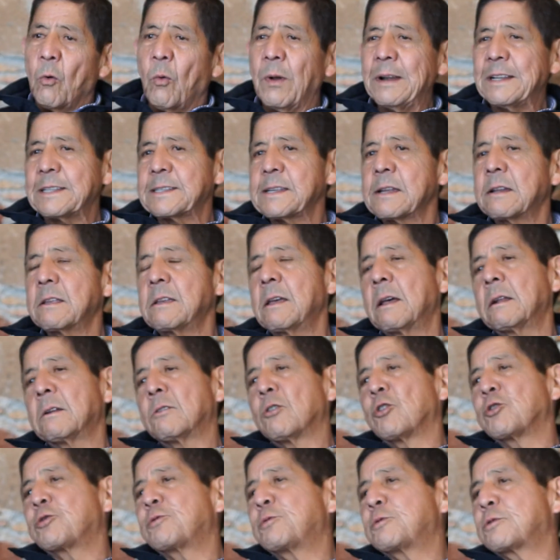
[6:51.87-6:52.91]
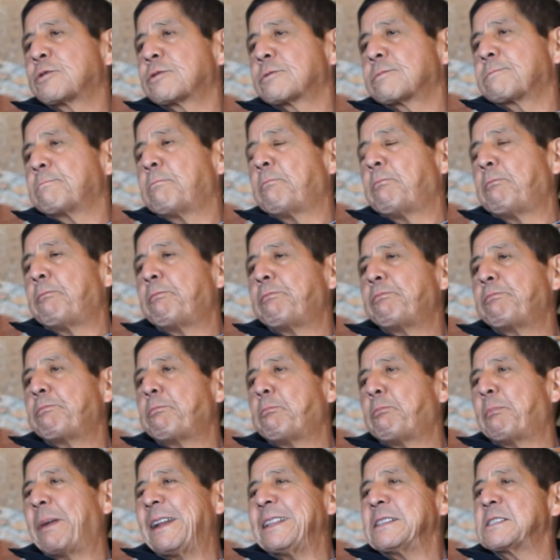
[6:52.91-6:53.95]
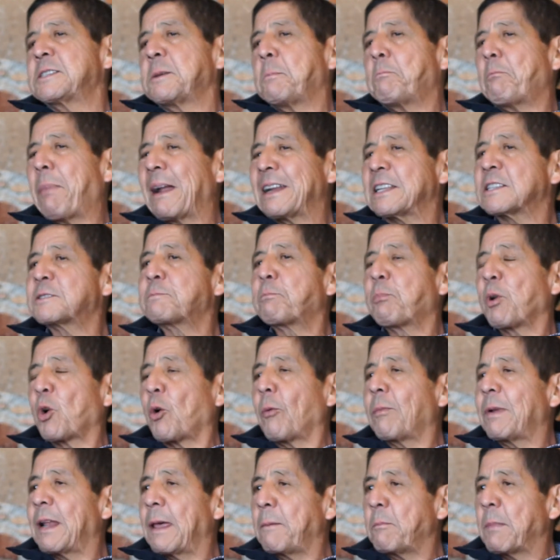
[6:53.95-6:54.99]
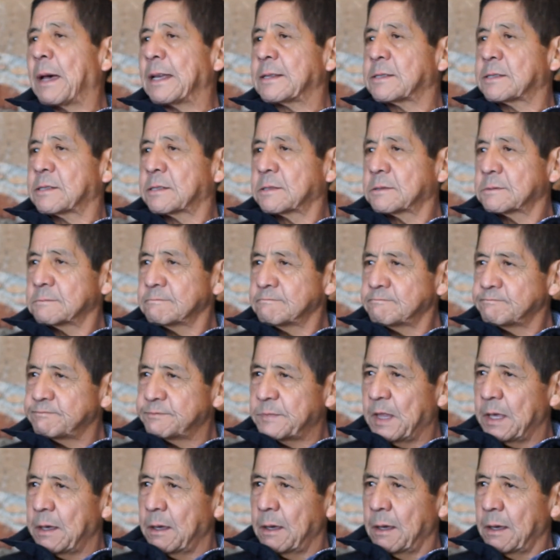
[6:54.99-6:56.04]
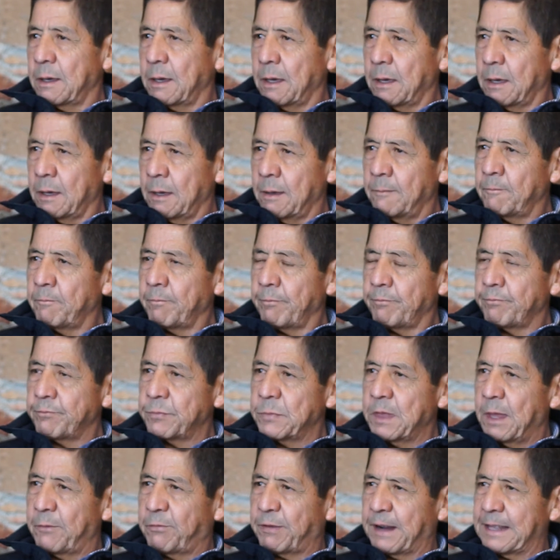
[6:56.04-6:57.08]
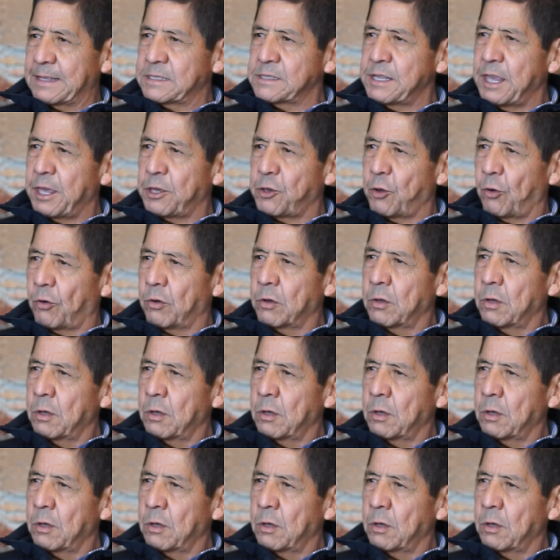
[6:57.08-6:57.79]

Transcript: ¿Cuáles serían los principales problemas de, de Fresnillo?